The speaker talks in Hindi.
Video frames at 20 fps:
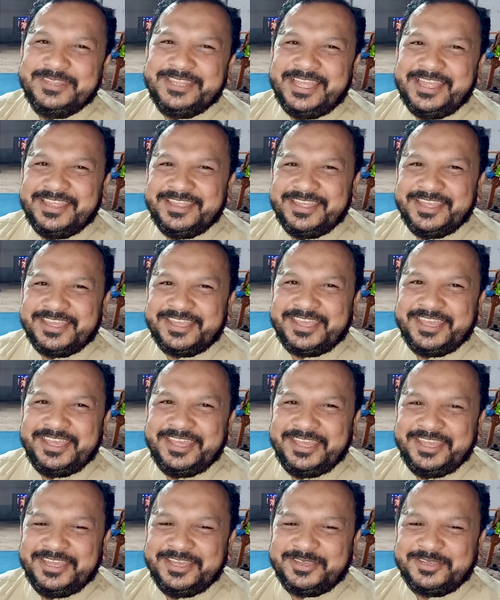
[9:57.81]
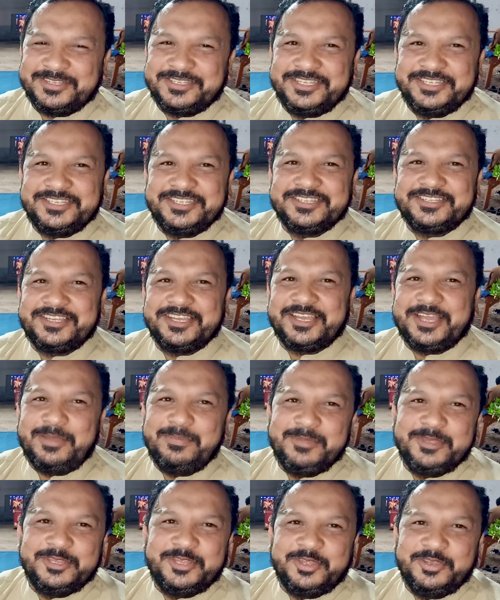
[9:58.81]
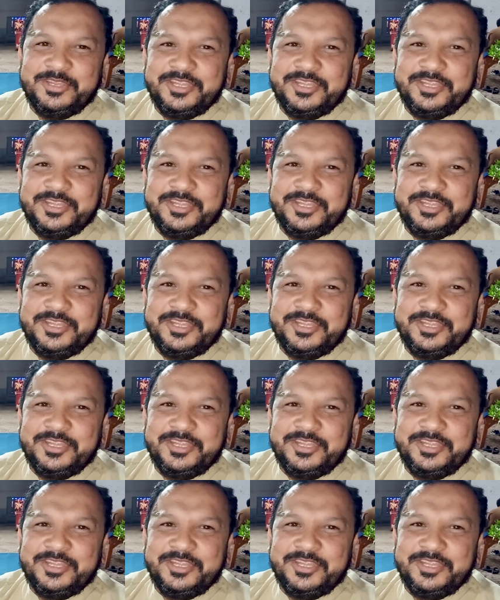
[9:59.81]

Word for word: बताएंगे कि किसी चीज़ की कमी तो